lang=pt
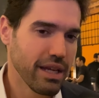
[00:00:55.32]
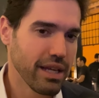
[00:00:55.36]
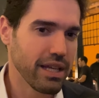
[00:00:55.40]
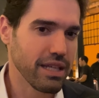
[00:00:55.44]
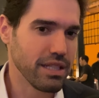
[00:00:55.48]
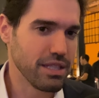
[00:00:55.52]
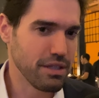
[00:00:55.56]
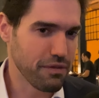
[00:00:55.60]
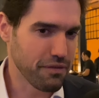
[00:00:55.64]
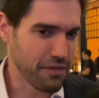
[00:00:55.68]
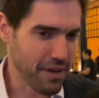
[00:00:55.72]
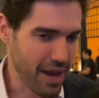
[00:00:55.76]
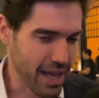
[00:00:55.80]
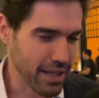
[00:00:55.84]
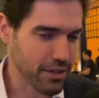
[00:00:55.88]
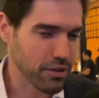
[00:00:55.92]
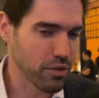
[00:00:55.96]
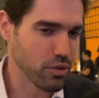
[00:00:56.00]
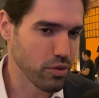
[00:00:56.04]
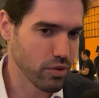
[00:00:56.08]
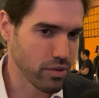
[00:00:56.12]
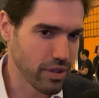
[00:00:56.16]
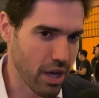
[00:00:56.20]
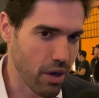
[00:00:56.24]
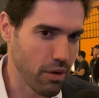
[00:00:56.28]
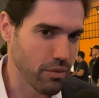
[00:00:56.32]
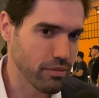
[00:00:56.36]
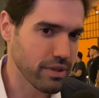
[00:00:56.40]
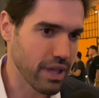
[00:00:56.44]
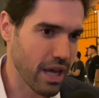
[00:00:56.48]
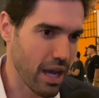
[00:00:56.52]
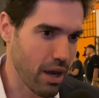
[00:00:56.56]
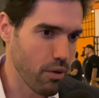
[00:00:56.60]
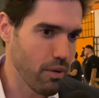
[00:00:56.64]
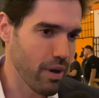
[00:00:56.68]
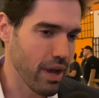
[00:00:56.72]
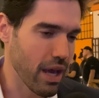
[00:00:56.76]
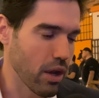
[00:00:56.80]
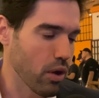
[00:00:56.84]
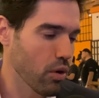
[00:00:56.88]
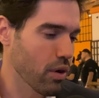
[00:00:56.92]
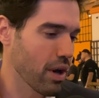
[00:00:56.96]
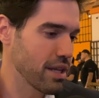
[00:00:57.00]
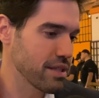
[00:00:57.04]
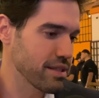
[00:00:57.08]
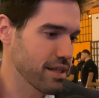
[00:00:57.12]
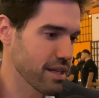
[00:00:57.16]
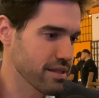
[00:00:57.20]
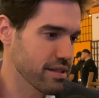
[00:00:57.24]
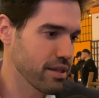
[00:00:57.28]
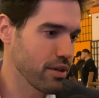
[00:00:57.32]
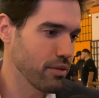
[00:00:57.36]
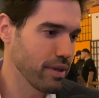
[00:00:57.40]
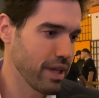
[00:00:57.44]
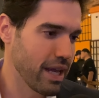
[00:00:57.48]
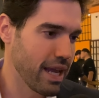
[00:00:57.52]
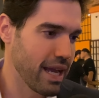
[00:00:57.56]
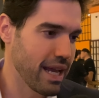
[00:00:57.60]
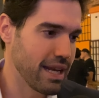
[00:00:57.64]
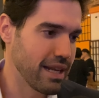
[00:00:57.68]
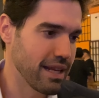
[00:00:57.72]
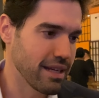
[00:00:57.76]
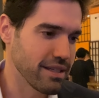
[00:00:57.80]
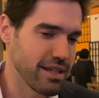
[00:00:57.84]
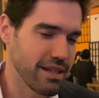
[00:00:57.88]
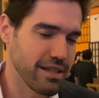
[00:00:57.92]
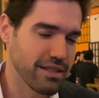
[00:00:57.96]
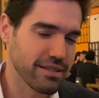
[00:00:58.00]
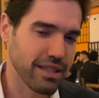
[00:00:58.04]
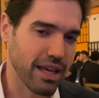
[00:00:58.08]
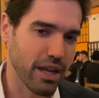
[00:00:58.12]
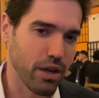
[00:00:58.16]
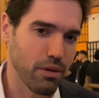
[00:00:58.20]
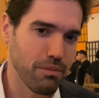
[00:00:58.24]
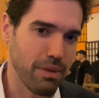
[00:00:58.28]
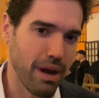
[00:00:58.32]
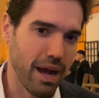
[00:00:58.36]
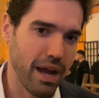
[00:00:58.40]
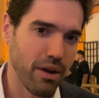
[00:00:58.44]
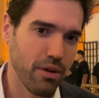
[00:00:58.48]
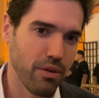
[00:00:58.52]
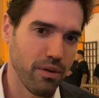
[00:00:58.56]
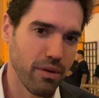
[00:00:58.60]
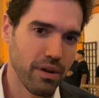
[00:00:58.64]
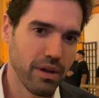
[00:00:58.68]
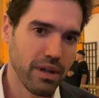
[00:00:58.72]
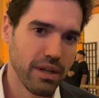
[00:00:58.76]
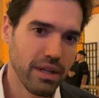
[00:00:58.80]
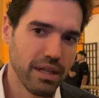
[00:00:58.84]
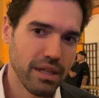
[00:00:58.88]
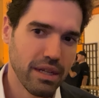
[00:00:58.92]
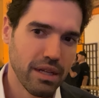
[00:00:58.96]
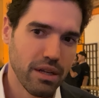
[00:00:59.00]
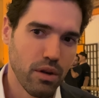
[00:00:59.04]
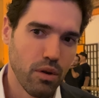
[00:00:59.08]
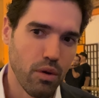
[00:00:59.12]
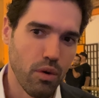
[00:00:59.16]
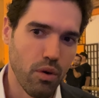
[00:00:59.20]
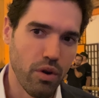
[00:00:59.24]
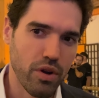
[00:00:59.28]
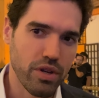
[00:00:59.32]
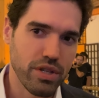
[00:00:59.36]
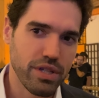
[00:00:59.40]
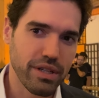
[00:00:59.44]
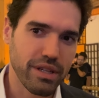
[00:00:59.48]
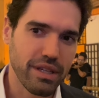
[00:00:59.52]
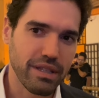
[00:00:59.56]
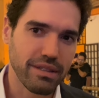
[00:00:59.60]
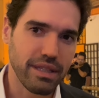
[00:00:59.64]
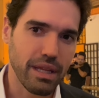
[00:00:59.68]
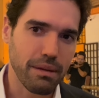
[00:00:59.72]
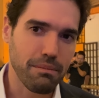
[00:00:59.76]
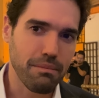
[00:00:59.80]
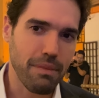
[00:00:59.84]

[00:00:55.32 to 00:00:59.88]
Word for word: e de fato do downtown é a localização dele. A gente está no bairro hoje que tem